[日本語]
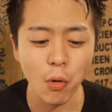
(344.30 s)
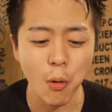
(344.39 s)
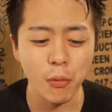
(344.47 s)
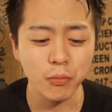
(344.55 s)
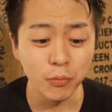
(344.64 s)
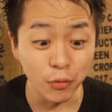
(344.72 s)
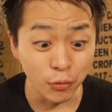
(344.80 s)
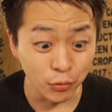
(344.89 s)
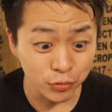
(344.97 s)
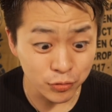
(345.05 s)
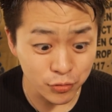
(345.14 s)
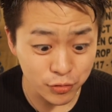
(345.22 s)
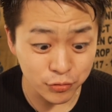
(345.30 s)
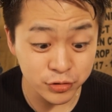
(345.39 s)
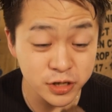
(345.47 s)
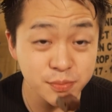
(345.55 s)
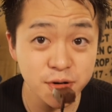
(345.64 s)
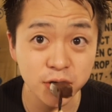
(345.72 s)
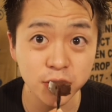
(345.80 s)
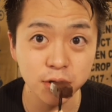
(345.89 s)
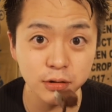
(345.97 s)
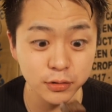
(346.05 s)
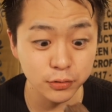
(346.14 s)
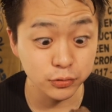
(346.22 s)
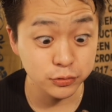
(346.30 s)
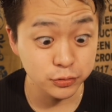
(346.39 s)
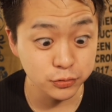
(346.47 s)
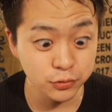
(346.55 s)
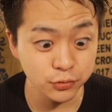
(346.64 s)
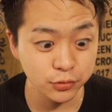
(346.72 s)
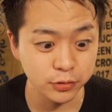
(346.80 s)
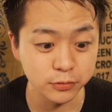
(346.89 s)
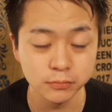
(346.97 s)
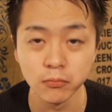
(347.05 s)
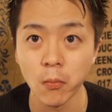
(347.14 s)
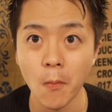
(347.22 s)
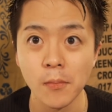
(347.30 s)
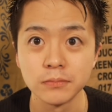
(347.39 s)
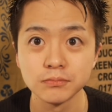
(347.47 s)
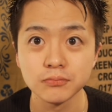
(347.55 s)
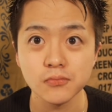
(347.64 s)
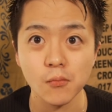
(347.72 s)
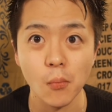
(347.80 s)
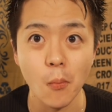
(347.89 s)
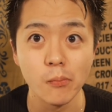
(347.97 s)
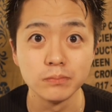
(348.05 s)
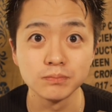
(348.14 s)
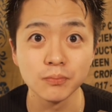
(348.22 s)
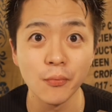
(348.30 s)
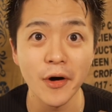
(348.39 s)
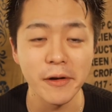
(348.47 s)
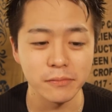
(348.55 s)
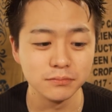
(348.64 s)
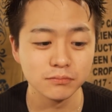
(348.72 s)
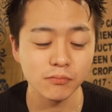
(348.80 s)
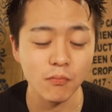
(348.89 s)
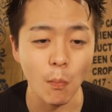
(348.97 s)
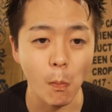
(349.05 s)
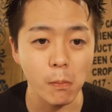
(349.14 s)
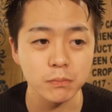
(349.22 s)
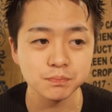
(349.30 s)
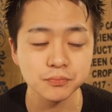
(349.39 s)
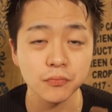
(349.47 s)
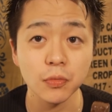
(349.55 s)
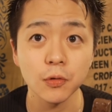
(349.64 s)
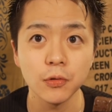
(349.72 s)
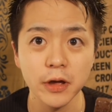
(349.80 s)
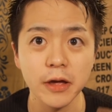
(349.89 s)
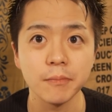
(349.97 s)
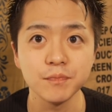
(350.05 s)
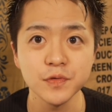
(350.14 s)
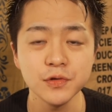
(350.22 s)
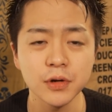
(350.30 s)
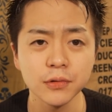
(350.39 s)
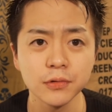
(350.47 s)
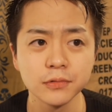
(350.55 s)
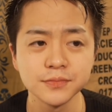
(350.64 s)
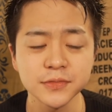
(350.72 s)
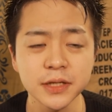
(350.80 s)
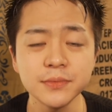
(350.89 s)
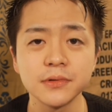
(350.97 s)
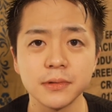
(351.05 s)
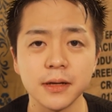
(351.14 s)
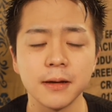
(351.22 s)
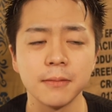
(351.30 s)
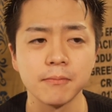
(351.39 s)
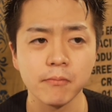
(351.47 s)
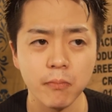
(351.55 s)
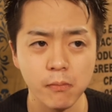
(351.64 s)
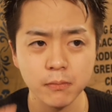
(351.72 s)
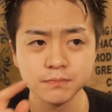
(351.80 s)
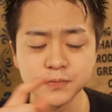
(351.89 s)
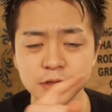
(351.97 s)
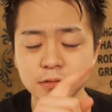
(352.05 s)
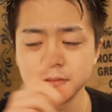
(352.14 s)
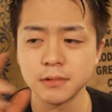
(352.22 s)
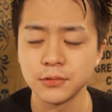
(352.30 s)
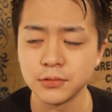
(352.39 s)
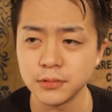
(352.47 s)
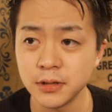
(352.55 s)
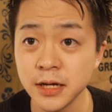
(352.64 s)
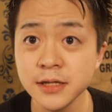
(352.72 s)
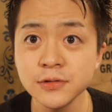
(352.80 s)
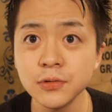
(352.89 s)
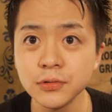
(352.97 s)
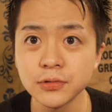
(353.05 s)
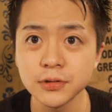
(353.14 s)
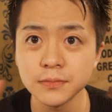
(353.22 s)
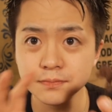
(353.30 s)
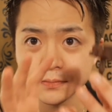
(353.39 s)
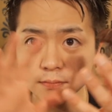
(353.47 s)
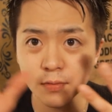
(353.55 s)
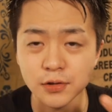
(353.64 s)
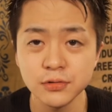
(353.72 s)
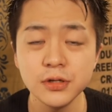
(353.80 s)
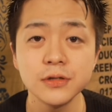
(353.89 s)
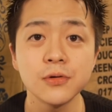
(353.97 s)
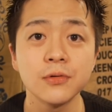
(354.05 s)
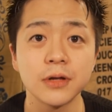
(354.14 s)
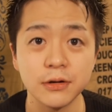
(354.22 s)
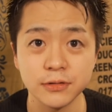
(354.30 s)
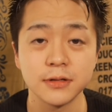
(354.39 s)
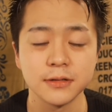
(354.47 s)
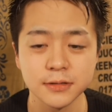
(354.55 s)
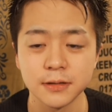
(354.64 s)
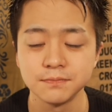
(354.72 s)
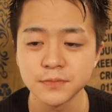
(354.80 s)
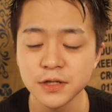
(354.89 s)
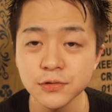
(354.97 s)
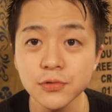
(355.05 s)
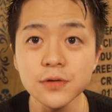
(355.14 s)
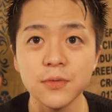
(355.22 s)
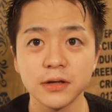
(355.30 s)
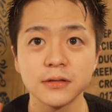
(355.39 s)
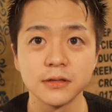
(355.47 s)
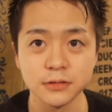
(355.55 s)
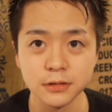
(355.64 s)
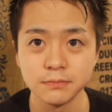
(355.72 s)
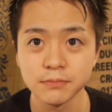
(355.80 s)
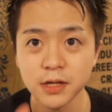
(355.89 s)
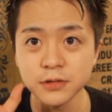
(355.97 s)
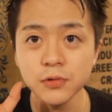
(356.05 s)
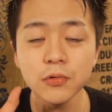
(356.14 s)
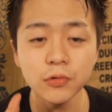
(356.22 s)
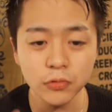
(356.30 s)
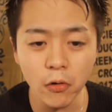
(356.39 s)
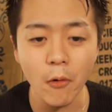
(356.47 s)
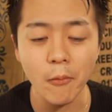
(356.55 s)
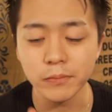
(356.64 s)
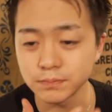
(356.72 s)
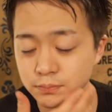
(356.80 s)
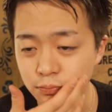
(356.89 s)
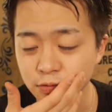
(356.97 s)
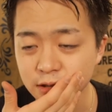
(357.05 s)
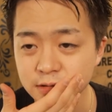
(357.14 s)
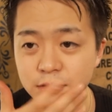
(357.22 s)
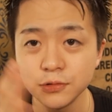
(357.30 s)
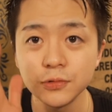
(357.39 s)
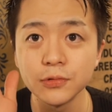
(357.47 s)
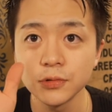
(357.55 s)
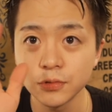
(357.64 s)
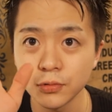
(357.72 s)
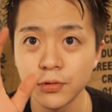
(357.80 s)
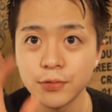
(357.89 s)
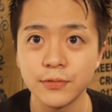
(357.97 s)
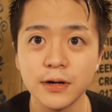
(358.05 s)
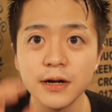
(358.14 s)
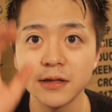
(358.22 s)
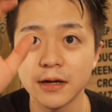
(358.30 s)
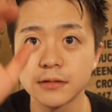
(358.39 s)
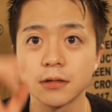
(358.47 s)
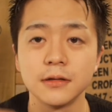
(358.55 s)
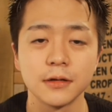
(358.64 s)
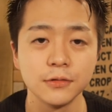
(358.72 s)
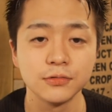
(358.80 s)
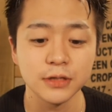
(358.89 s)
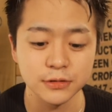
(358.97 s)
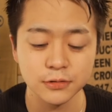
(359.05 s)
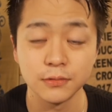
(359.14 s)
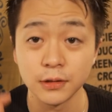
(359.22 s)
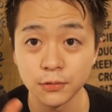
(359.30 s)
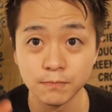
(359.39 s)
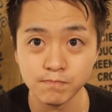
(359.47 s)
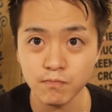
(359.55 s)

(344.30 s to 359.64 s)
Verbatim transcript: 本当に唇当たっただけですんごい溶けてる。うまい。これ、一応あの、セブンで、あの、冷蔵のスイーツコーナーあるじゃないですか。あそこにもあったんですよ。あそこと、完全に常温のところに分かれてあったんだけど、2つ、あの、